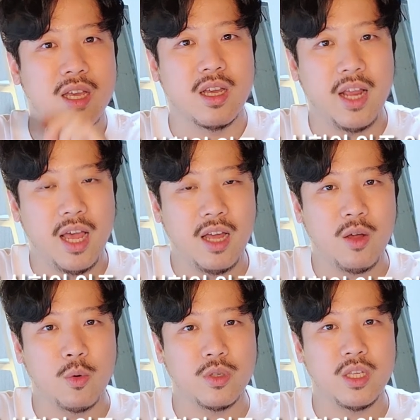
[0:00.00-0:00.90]
그래야
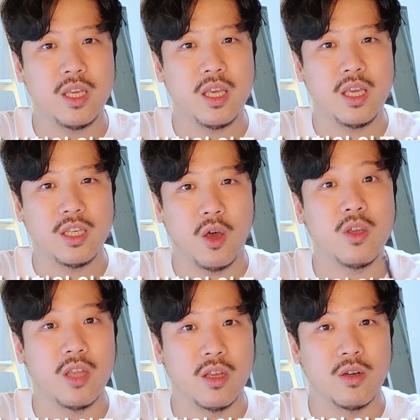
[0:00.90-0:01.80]
로스팅이
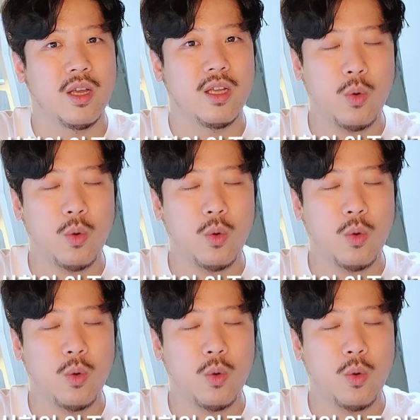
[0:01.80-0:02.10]
재현이 되는 거죠.